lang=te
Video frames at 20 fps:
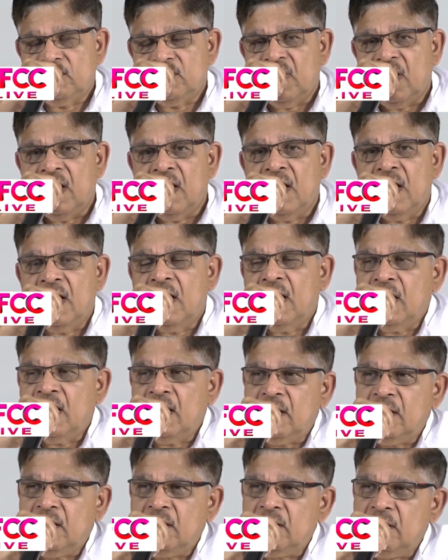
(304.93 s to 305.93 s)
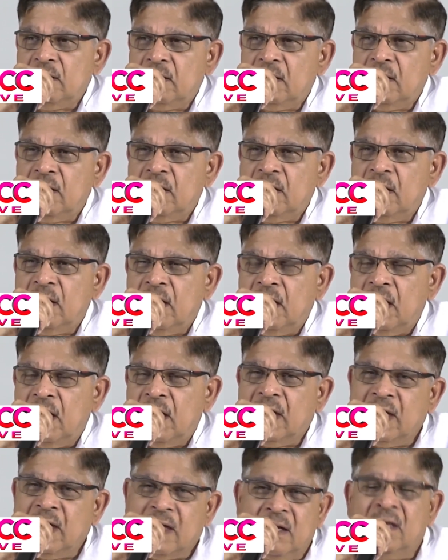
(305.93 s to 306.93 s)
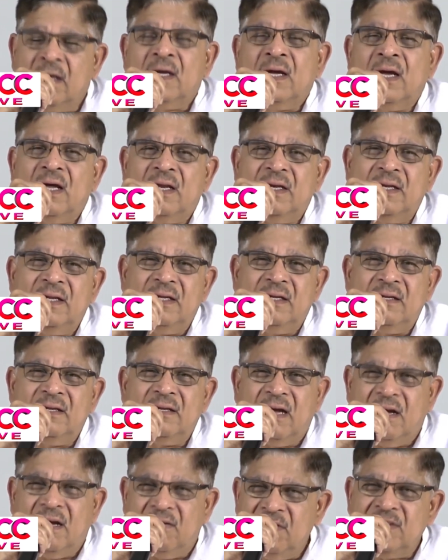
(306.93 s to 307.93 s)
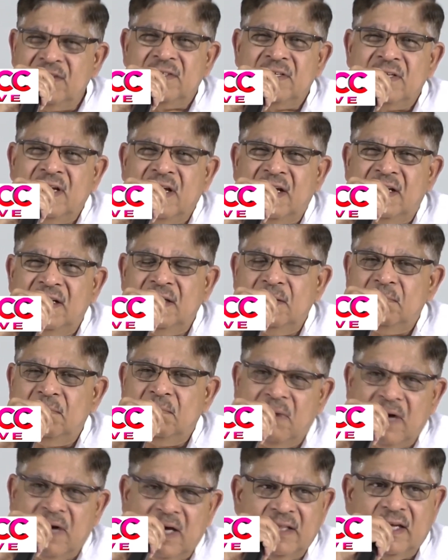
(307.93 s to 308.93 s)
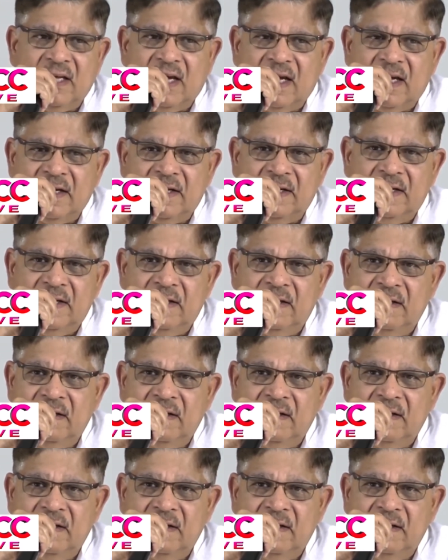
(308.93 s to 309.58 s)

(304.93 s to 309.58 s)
నా ఆగ్రహం కానీ ఆవేశం కానీ బాధ కానీ